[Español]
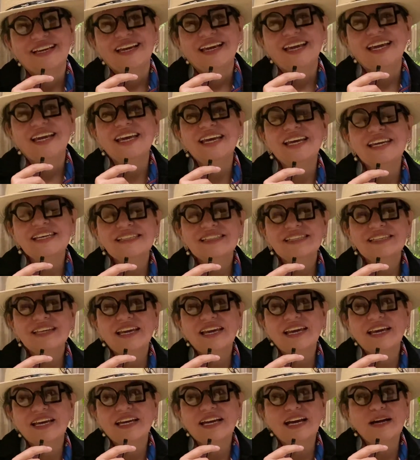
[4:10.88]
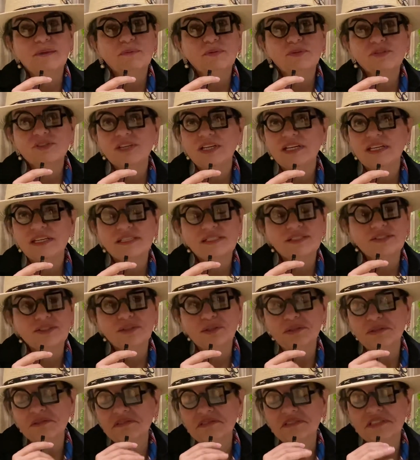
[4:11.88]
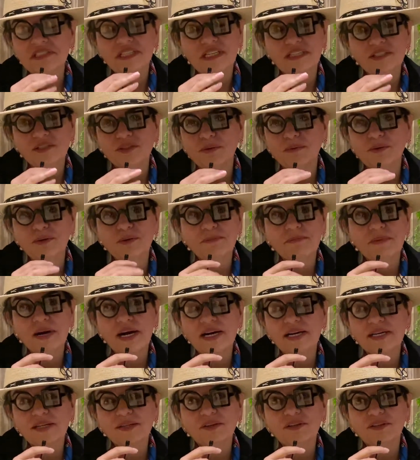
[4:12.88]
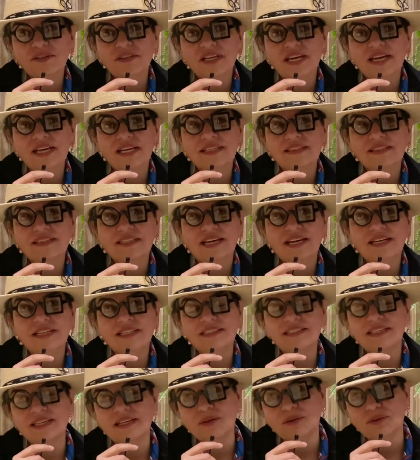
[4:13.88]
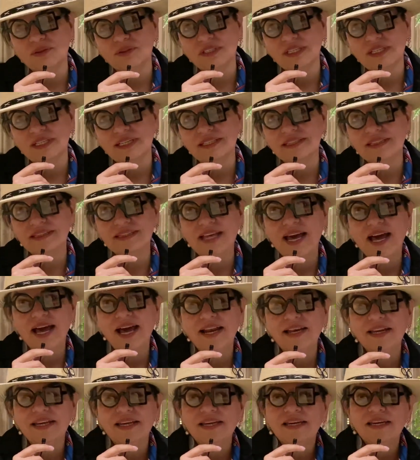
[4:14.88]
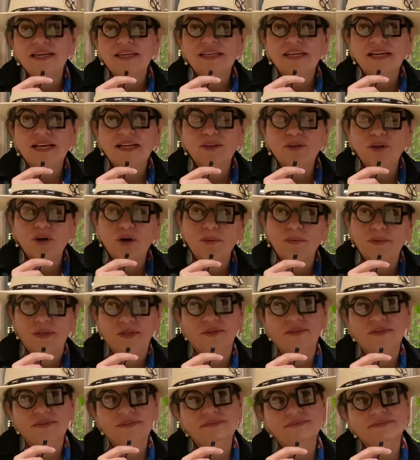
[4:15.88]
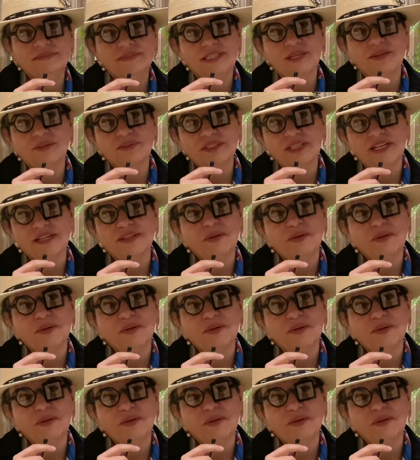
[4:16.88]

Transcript: Es eh, Campos Elíseos, JW Marriott, entre el Intercontinental y el W, y el Hotel